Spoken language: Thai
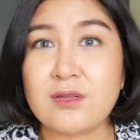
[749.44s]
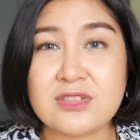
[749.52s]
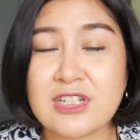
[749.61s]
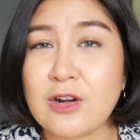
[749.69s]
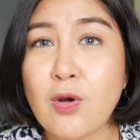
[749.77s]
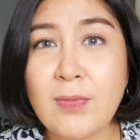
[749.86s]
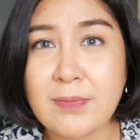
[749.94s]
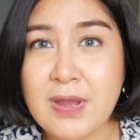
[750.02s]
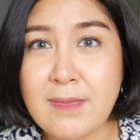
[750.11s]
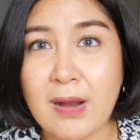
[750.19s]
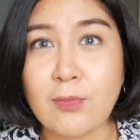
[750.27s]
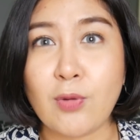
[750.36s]
เชื้อโรคมันไป
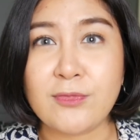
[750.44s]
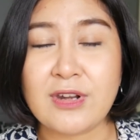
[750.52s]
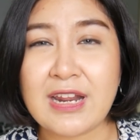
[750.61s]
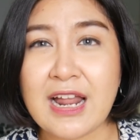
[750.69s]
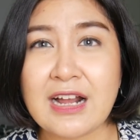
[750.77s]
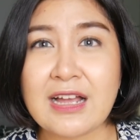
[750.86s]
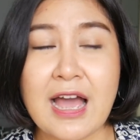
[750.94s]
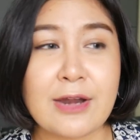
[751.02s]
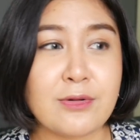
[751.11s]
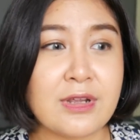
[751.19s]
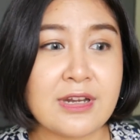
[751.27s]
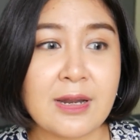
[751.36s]
หมักหมมอยู่ในร่างกาย
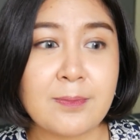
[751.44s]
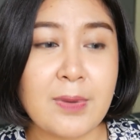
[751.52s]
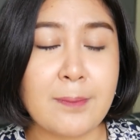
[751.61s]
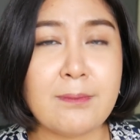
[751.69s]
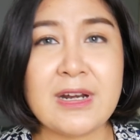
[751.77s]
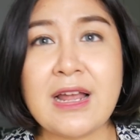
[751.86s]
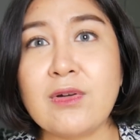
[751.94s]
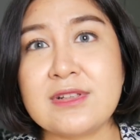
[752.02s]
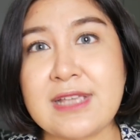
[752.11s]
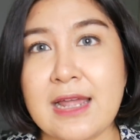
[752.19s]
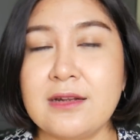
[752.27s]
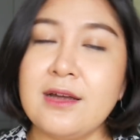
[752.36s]
นู่นนี่นั่นปั๊บมันเข้าก
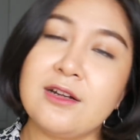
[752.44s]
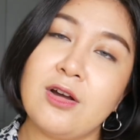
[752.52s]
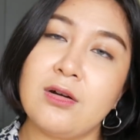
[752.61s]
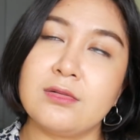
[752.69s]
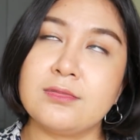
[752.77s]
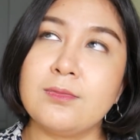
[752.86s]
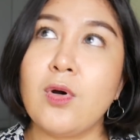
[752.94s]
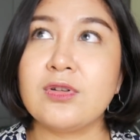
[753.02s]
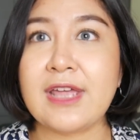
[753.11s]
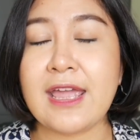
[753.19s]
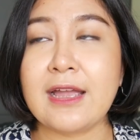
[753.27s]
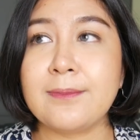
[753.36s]
ระแสเลือดก็มง
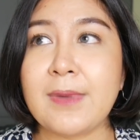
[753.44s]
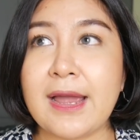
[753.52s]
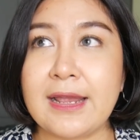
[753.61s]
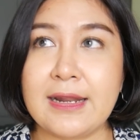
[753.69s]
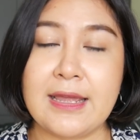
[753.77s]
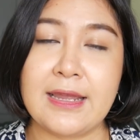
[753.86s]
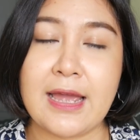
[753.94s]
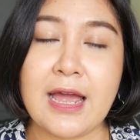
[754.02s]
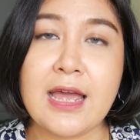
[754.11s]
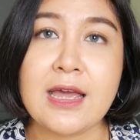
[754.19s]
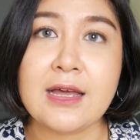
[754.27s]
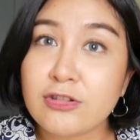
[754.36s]
เทงไปอะไรอย่างเงี้ย
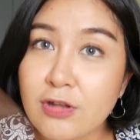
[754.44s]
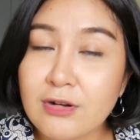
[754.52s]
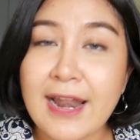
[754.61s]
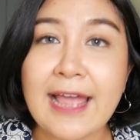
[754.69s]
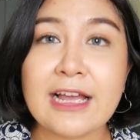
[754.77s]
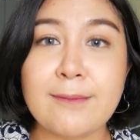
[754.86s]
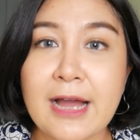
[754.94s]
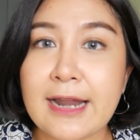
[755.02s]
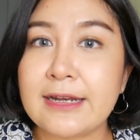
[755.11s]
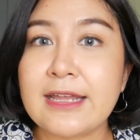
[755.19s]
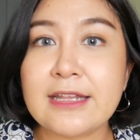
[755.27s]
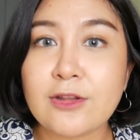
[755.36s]
ก็ต้องแลกกับกา
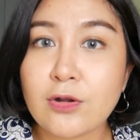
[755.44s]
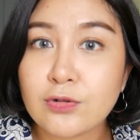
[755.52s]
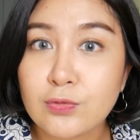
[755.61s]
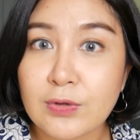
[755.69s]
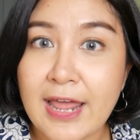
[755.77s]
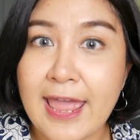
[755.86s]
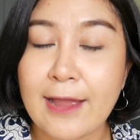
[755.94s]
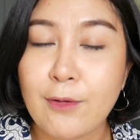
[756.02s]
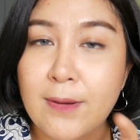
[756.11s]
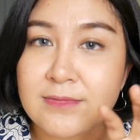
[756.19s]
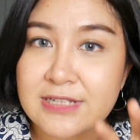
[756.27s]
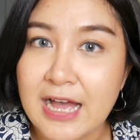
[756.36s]
รที่ต้องดูแล
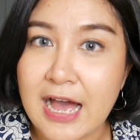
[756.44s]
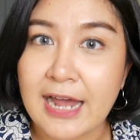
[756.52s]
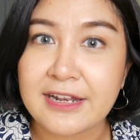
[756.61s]
ความสะอา